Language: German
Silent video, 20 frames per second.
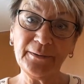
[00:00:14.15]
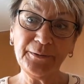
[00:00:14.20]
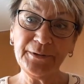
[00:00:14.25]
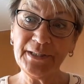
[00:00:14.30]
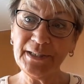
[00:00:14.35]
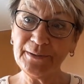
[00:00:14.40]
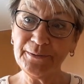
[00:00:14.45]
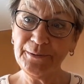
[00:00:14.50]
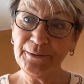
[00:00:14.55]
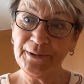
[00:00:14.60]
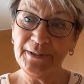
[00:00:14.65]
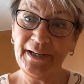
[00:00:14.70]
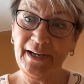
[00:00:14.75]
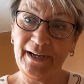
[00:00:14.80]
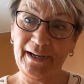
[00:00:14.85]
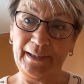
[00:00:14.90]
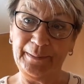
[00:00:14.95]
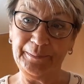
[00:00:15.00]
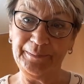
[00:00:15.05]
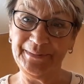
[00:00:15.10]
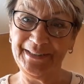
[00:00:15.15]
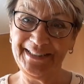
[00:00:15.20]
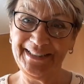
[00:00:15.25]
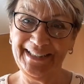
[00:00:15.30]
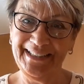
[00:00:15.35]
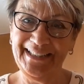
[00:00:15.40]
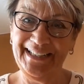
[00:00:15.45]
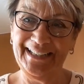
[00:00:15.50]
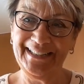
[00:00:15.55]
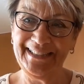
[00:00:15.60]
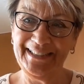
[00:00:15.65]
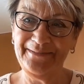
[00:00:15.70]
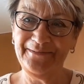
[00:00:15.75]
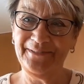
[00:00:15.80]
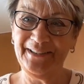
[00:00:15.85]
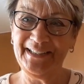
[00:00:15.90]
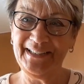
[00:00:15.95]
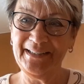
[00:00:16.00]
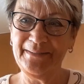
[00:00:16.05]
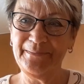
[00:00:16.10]
oder guten Abend, je nachdem,
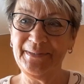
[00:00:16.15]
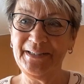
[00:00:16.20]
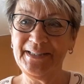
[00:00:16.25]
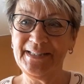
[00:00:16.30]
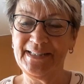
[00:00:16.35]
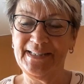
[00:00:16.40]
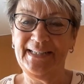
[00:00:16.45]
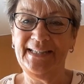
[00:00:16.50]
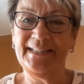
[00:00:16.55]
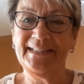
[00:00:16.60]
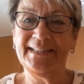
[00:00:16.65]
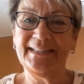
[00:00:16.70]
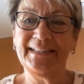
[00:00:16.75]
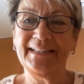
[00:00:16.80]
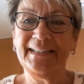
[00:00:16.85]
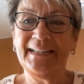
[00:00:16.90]
wann ihr mich seht.